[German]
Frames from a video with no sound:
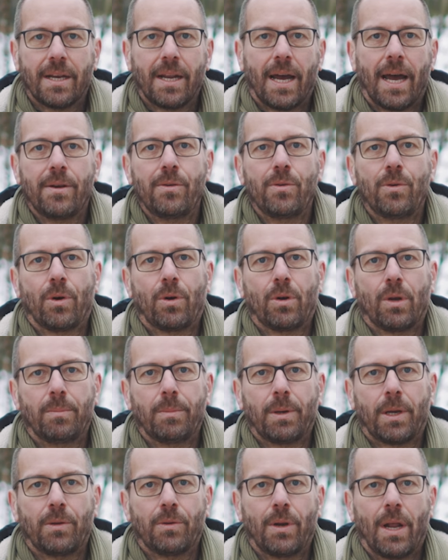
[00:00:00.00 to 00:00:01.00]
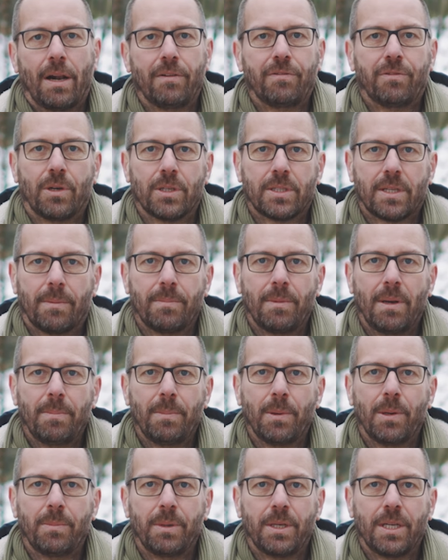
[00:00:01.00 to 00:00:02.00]
eine Anhörung im Regionalforstamt
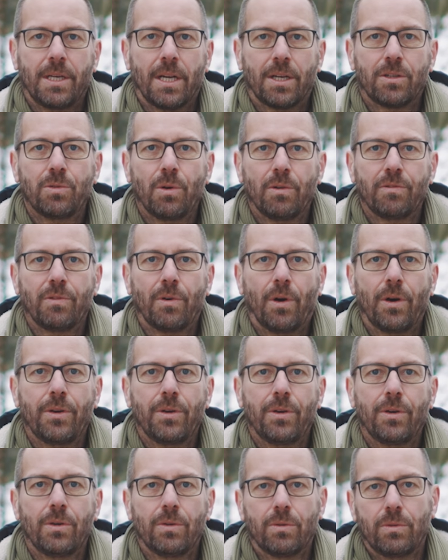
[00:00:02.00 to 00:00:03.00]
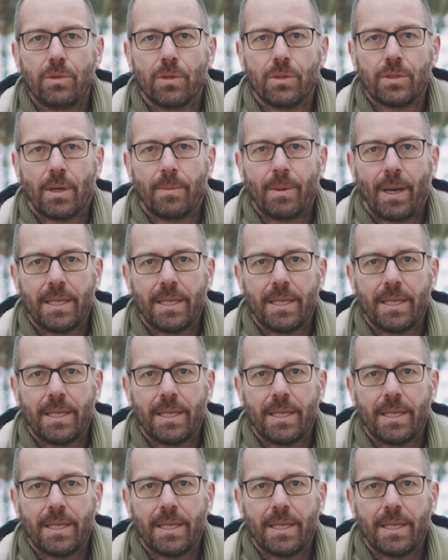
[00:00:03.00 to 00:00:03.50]
Lippe mit den Naturfreunden und unserem